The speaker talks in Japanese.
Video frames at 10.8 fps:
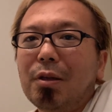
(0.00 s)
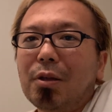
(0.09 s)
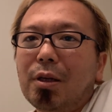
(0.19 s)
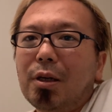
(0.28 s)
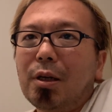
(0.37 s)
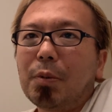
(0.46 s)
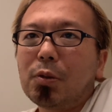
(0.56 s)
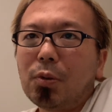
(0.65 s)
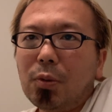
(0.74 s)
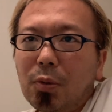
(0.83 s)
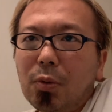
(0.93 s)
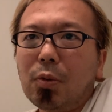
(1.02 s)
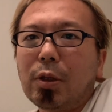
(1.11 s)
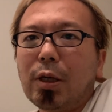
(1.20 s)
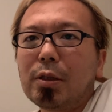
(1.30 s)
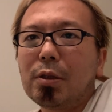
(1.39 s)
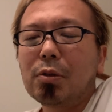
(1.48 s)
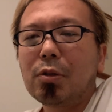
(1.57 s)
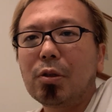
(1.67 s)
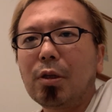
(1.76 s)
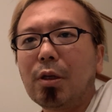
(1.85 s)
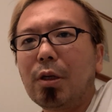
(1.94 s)
でやっぱそのことを大切に
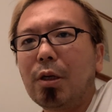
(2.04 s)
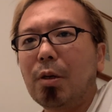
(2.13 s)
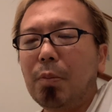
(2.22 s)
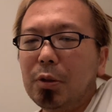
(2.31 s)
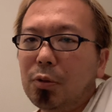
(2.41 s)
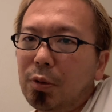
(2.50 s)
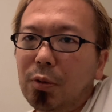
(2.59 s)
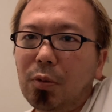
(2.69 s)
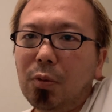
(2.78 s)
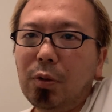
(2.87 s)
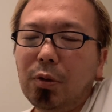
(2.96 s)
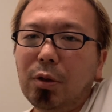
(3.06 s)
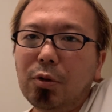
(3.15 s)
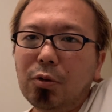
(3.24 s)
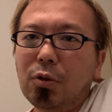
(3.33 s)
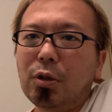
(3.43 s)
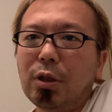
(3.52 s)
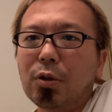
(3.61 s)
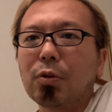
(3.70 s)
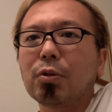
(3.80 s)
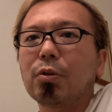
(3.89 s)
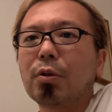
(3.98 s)
しながらやっぱりそれを喜んでくれる人に提供
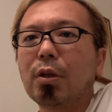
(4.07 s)
する。